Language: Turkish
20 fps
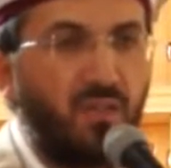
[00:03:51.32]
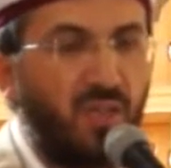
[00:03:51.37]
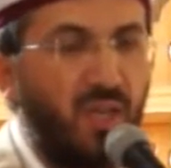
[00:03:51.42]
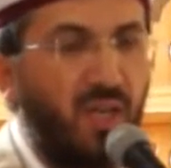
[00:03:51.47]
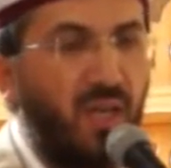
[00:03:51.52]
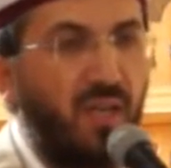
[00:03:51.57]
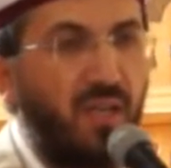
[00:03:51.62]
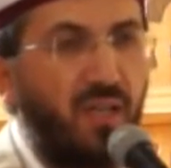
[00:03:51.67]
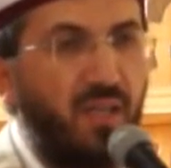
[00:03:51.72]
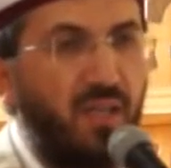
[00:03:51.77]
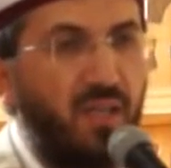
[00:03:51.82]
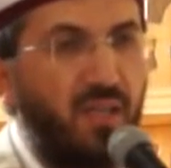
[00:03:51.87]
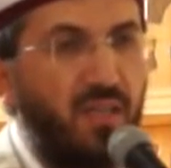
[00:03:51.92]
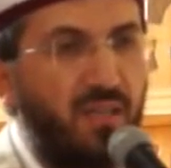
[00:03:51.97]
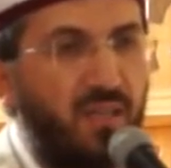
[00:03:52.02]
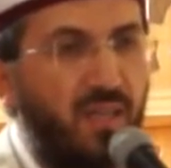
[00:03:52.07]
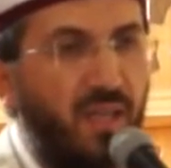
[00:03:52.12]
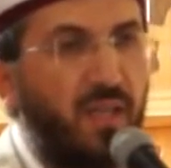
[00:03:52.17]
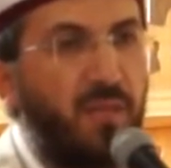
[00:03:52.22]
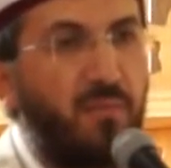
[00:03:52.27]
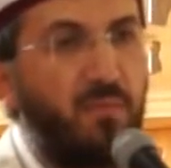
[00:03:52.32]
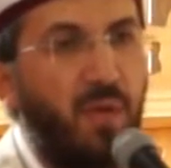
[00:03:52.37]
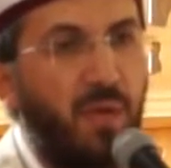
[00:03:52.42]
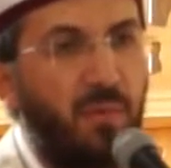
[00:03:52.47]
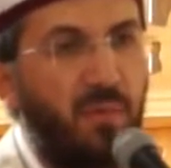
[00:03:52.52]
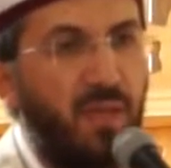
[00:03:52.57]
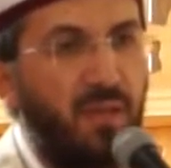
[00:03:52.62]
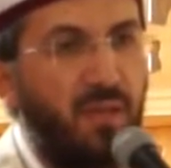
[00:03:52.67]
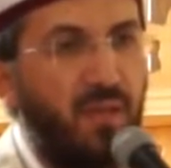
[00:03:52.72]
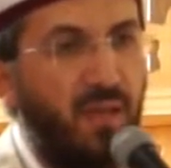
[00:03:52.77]
cahiliyede senin
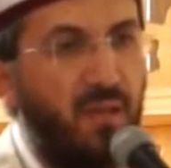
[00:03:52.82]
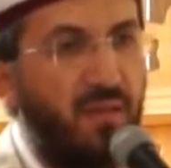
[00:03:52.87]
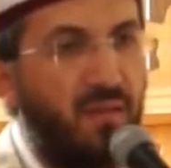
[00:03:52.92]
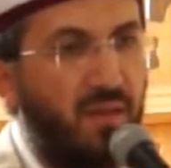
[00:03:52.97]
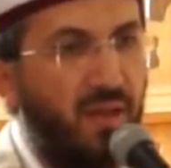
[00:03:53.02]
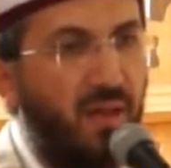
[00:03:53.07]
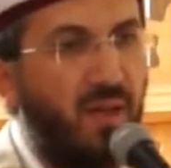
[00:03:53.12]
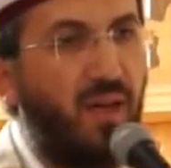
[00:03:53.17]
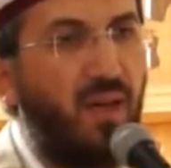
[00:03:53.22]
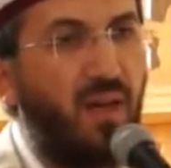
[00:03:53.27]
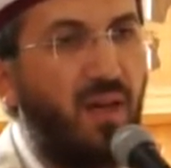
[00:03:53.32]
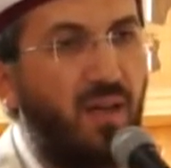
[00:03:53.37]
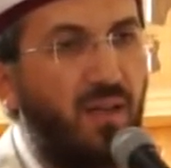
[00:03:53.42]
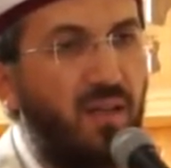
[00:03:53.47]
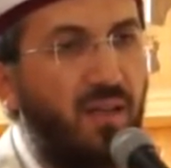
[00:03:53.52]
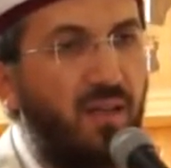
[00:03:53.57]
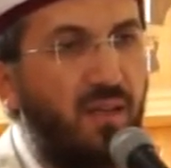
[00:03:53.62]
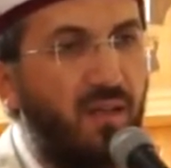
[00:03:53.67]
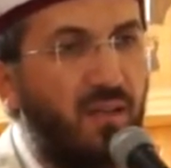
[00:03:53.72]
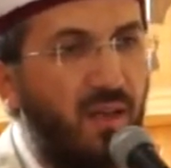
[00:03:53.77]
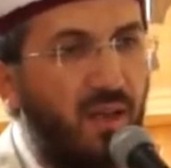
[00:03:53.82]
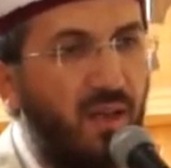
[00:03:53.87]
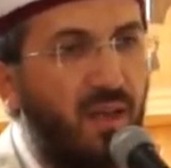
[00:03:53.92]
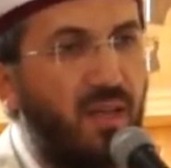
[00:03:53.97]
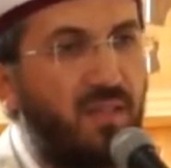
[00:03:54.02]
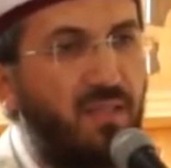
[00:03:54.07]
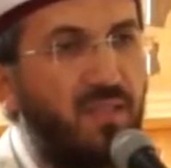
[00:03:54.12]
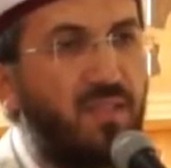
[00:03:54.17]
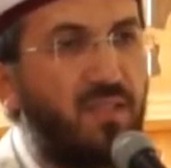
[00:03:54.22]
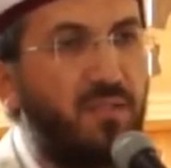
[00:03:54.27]
babandan daha âli,
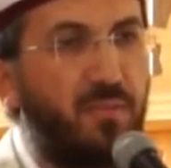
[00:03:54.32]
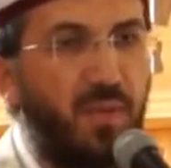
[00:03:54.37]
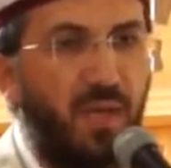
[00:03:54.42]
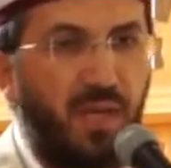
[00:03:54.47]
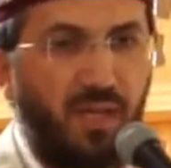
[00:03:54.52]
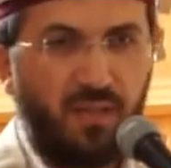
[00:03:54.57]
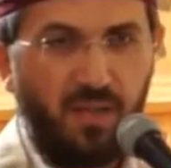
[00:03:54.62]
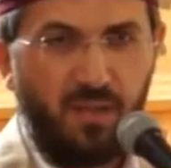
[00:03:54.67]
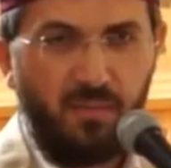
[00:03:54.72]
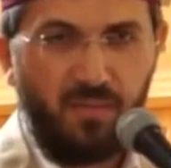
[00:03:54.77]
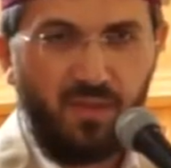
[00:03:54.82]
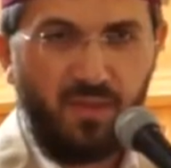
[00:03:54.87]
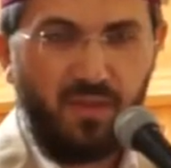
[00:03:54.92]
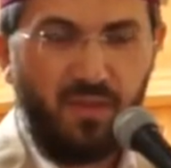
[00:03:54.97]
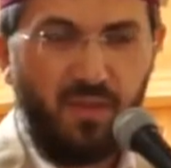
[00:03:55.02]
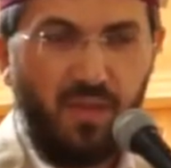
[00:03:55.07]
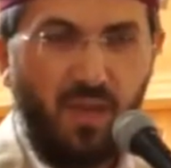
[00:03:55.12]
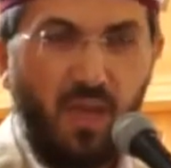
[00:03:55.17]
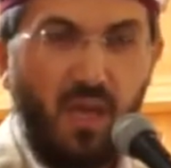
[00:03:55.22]
daha aziz bir adamdı.